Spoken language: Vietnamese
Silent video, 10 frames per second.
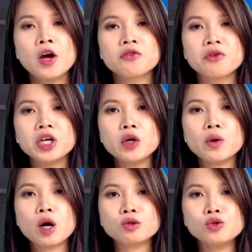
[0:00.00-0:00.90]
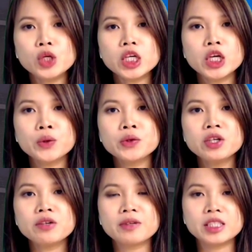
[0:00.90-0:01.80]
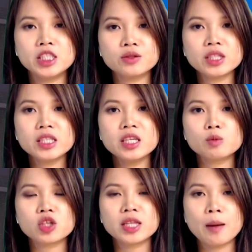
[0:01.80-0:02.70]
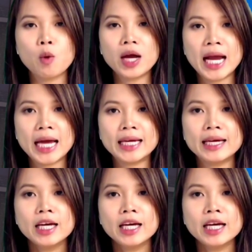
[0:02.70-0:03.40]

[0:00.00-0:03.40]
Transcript: với yêu cầu truy cứu những người phải chịu trách nhiệm cho thảm họa này,